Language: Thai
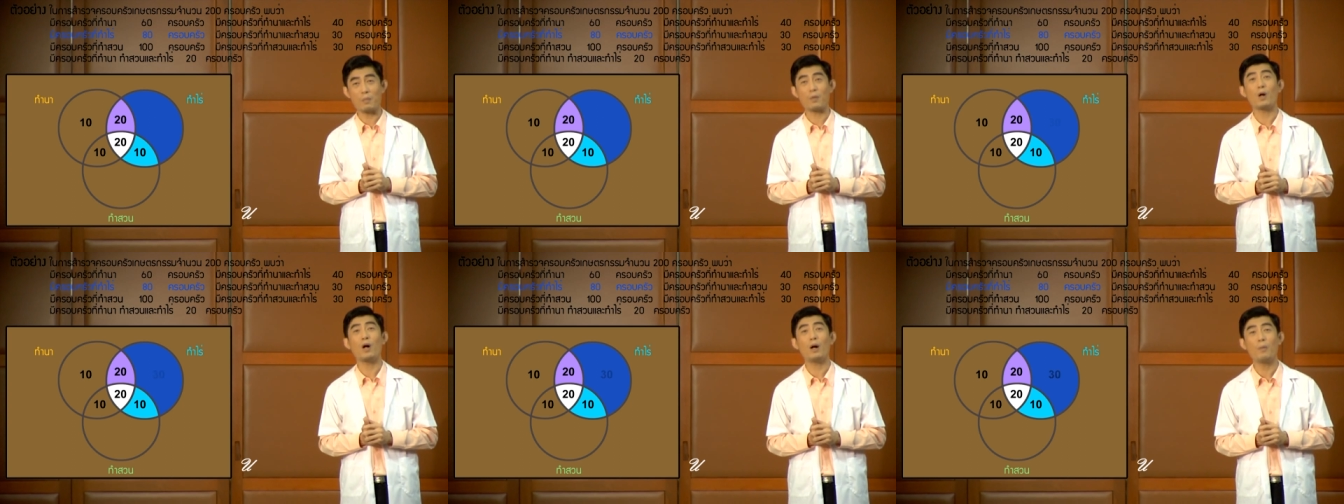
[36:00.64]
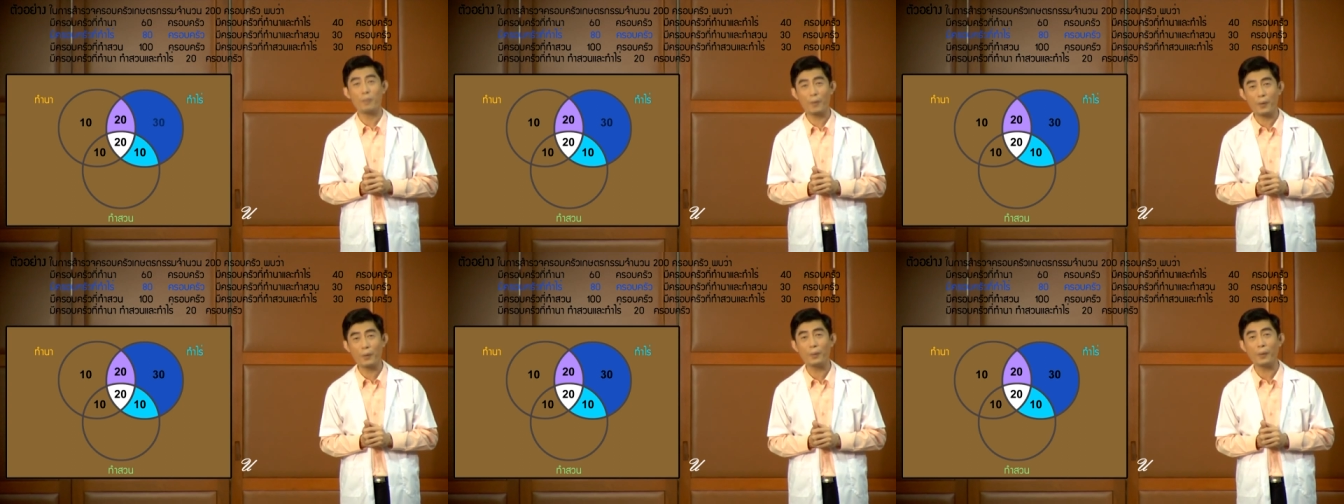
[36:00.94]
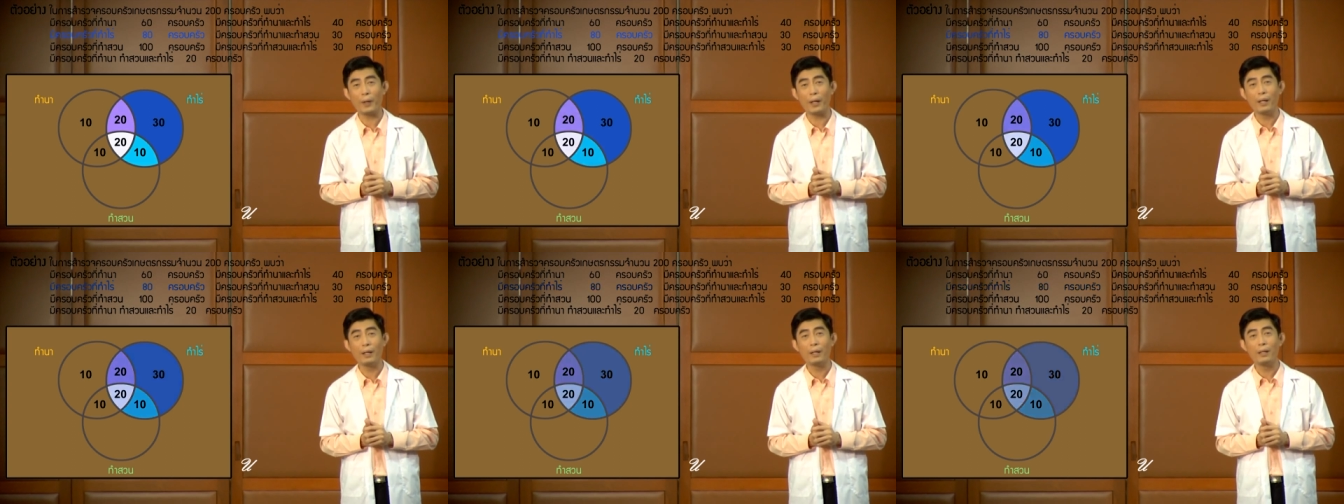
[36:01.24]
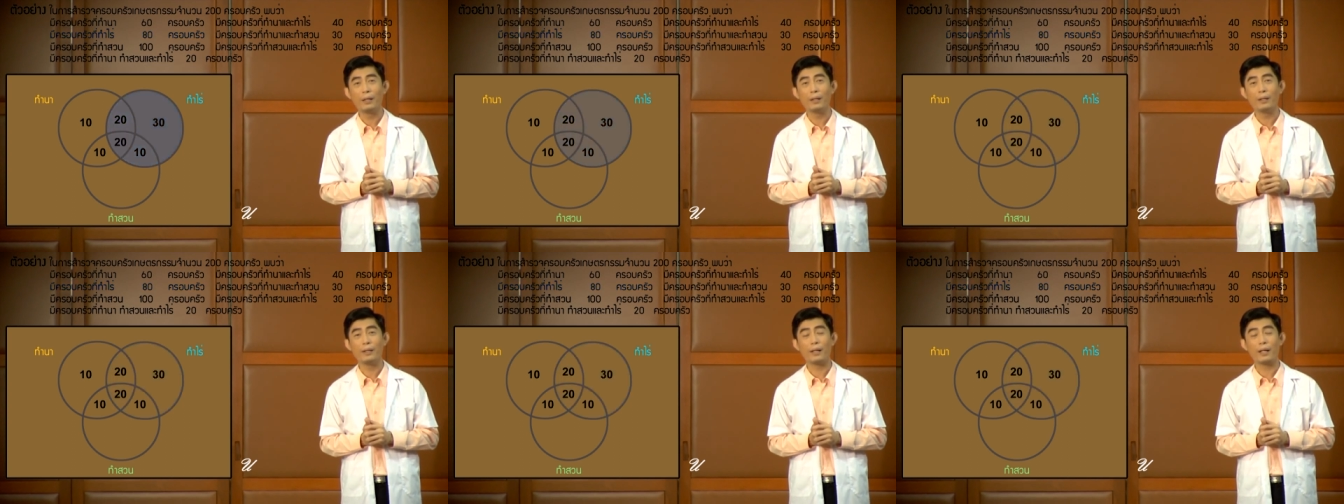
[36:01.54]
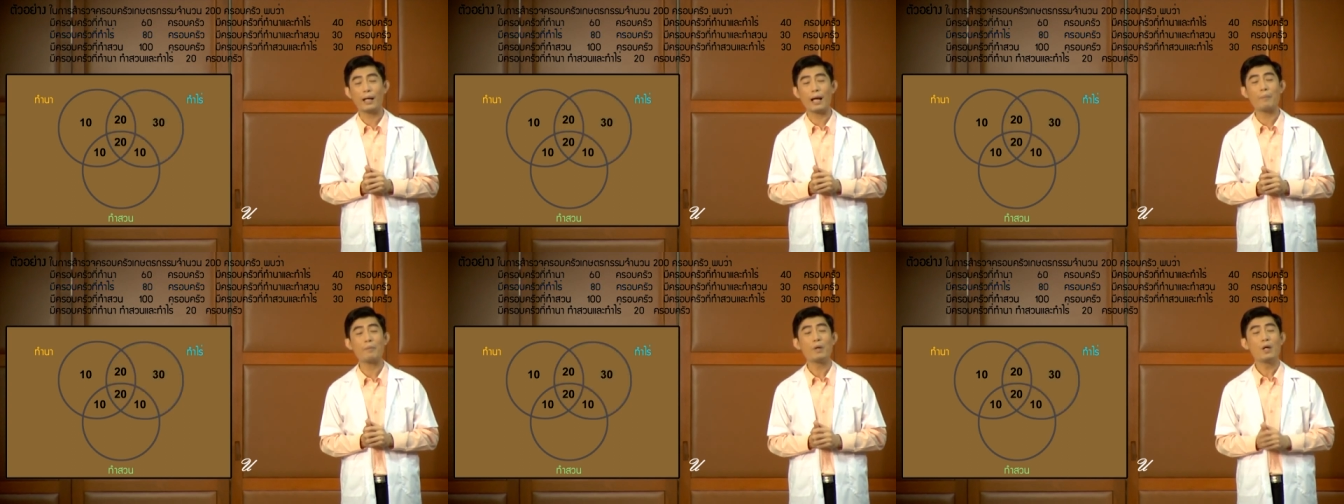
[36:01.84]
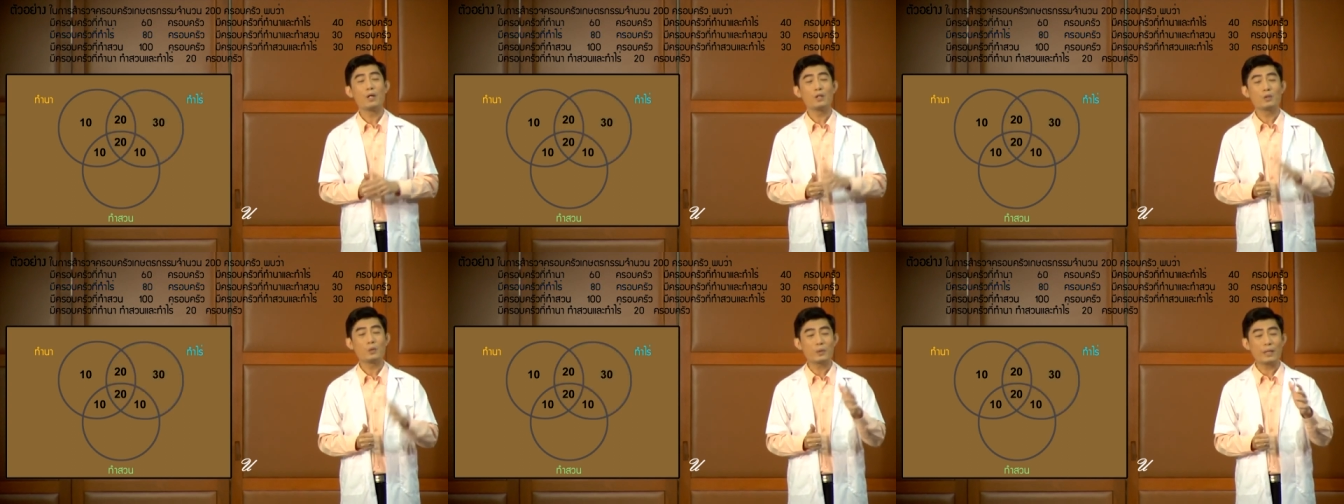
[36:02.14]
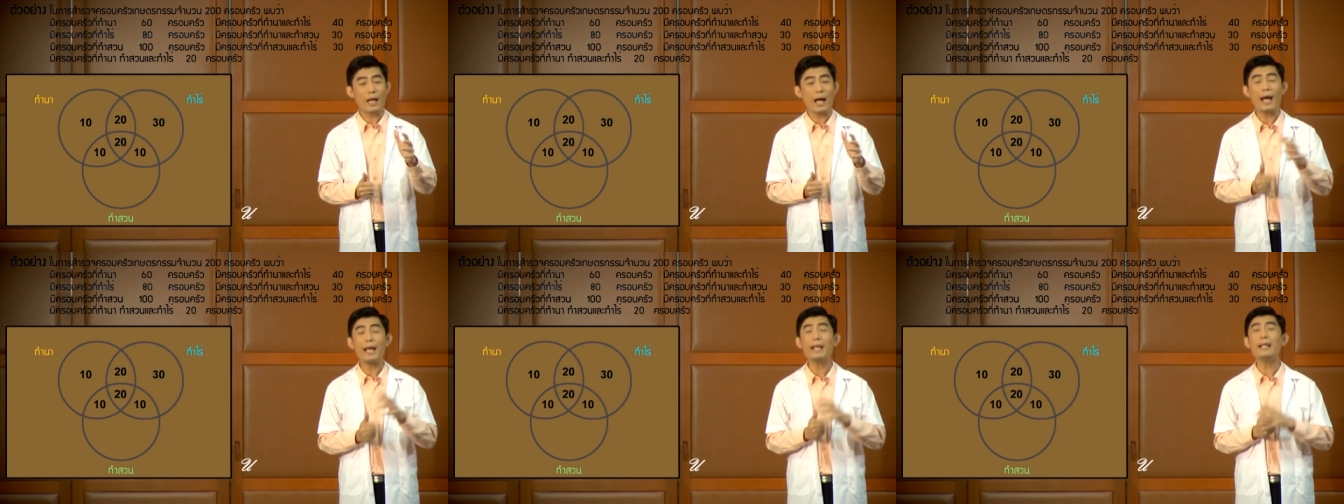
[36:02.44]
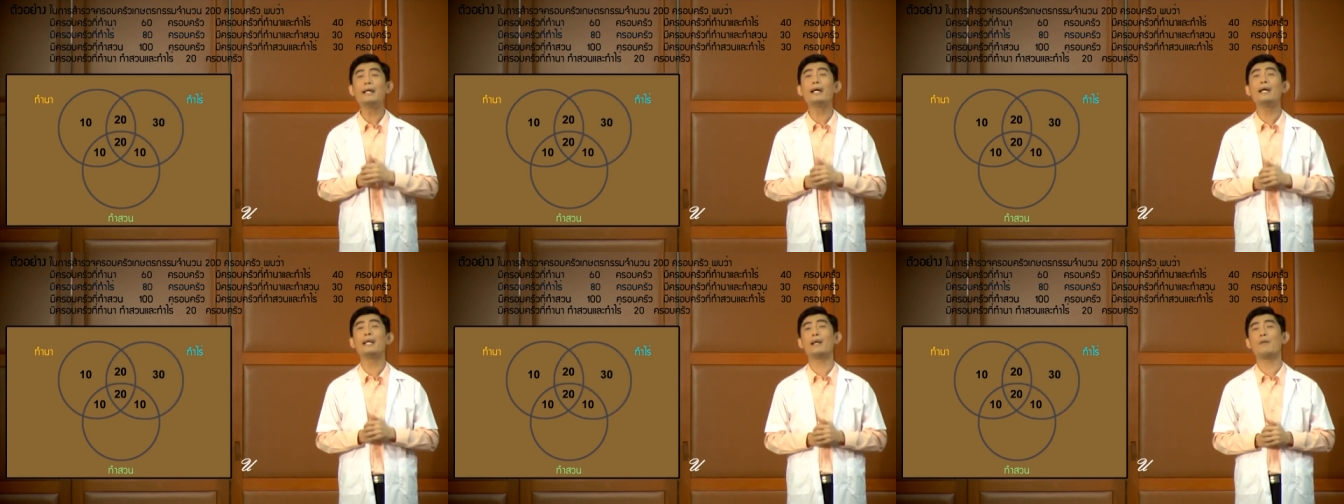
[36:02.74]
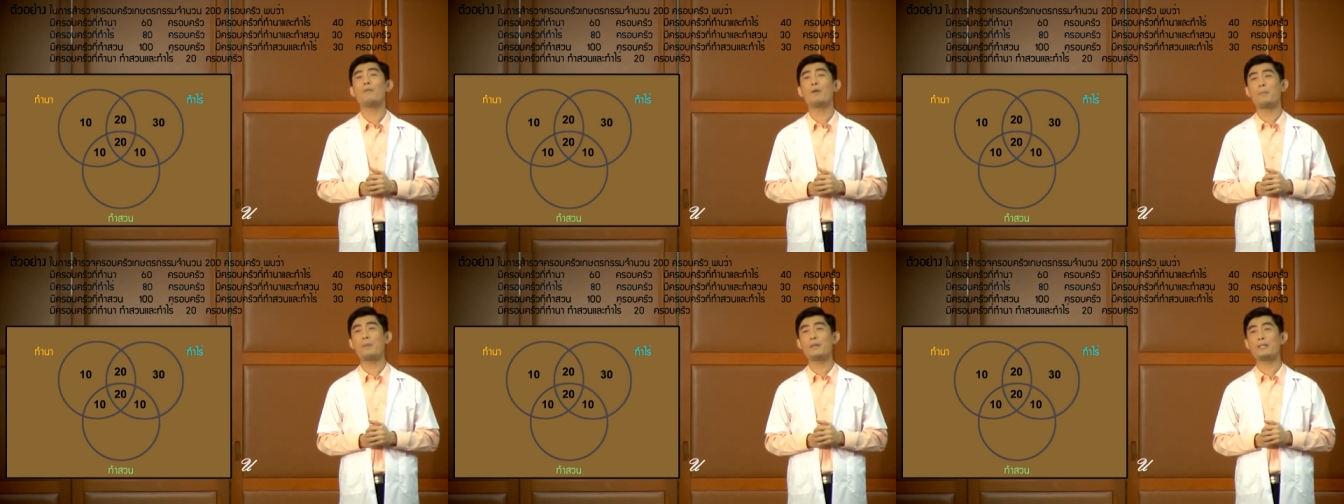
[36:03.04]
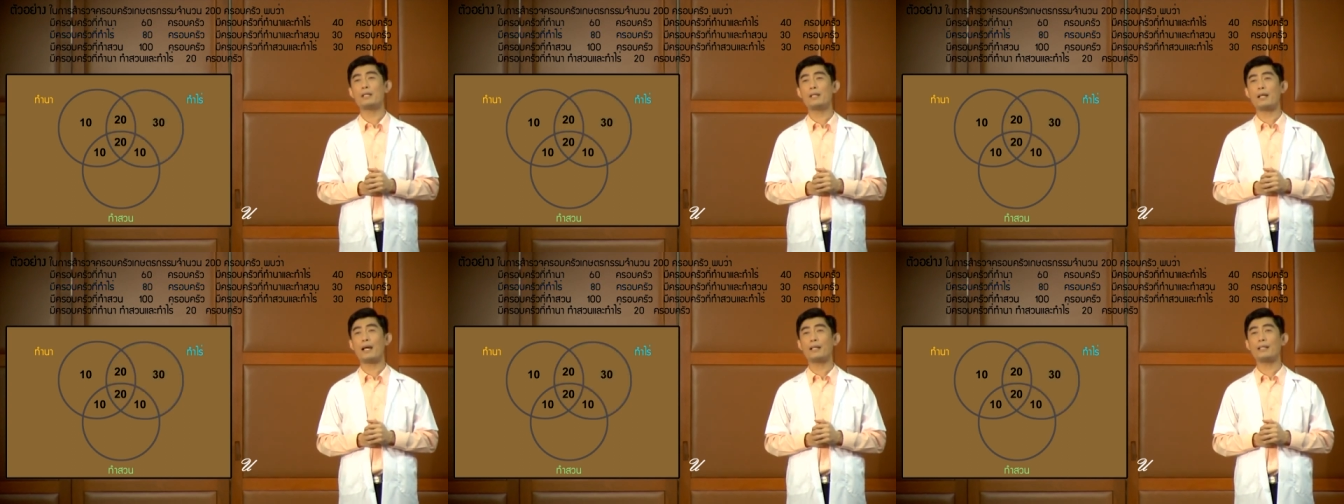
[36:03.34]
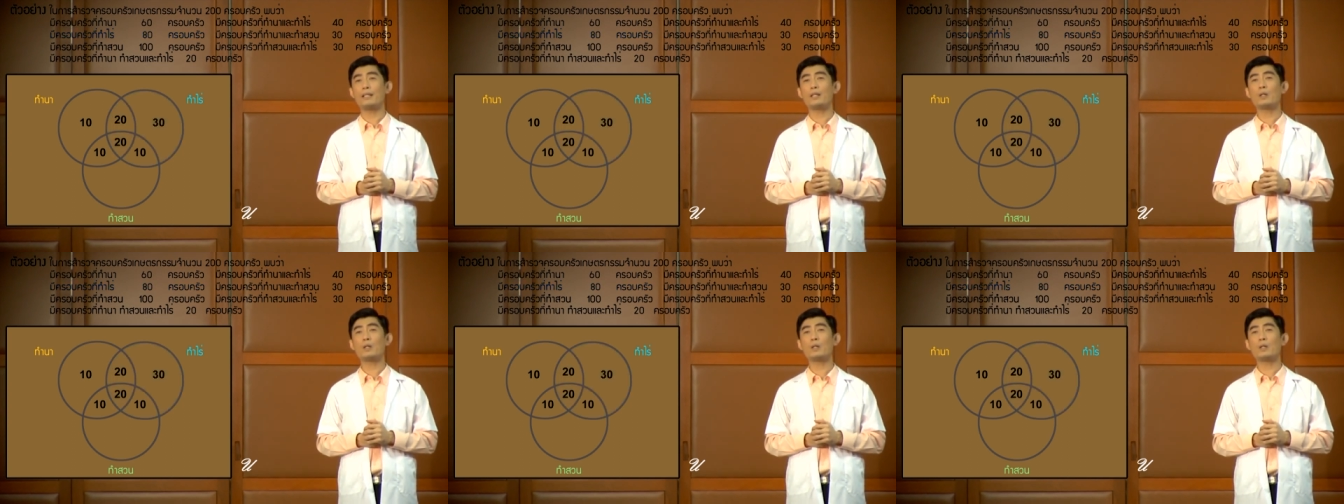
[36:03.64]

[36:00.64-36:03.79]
30 ครอบครัวนะครับสุดท้ายเลยเรามาพิจารณา